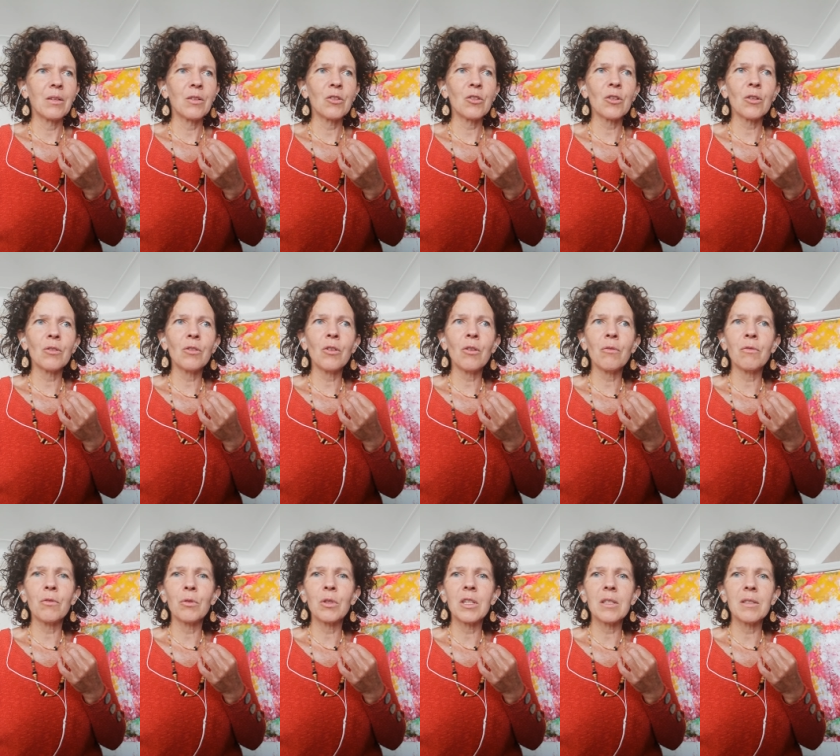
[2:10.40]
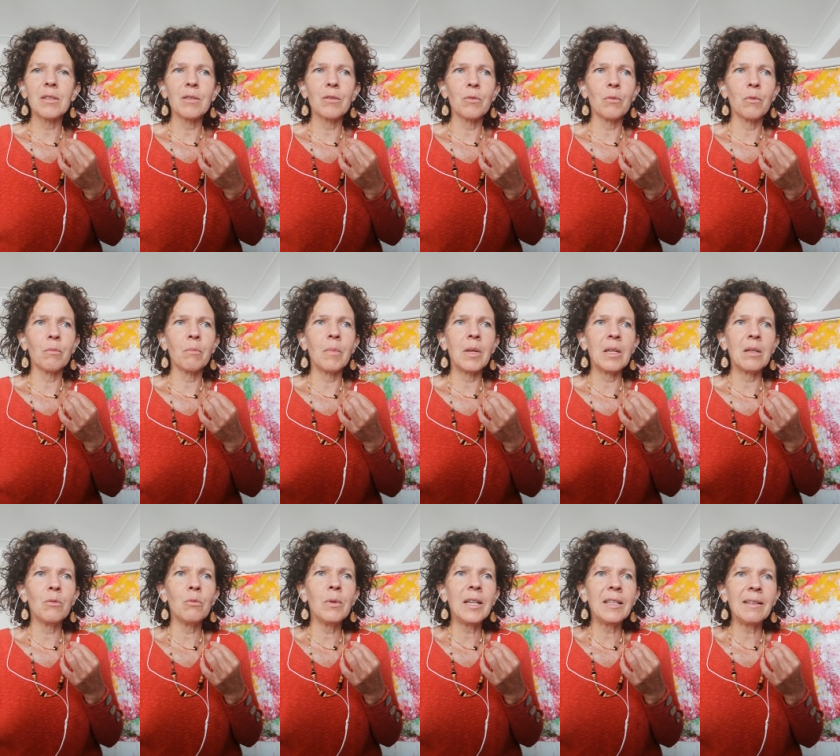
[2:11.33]
J'entends vos questions,
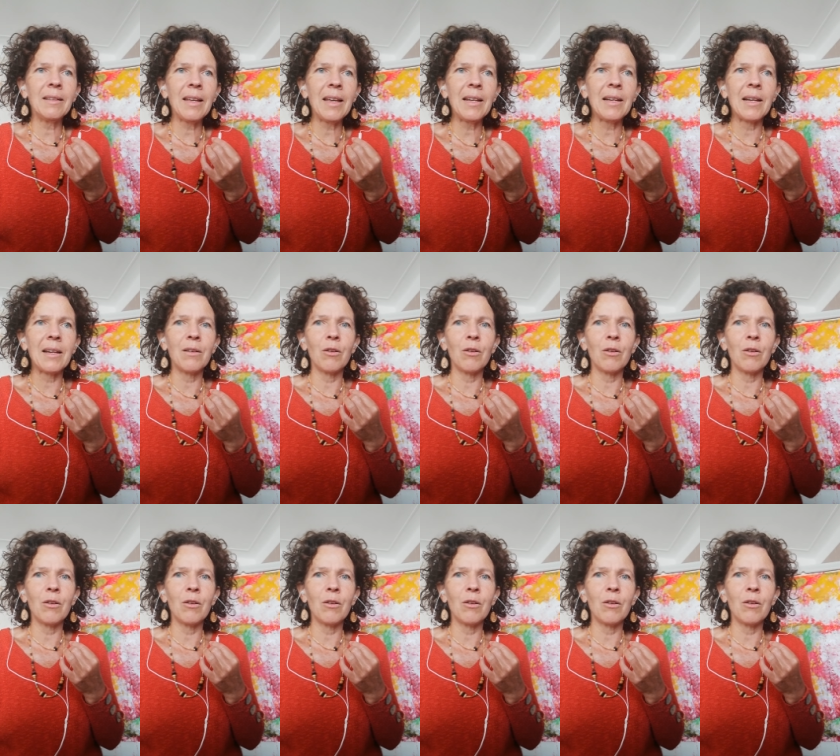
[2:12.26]
mais où est-elle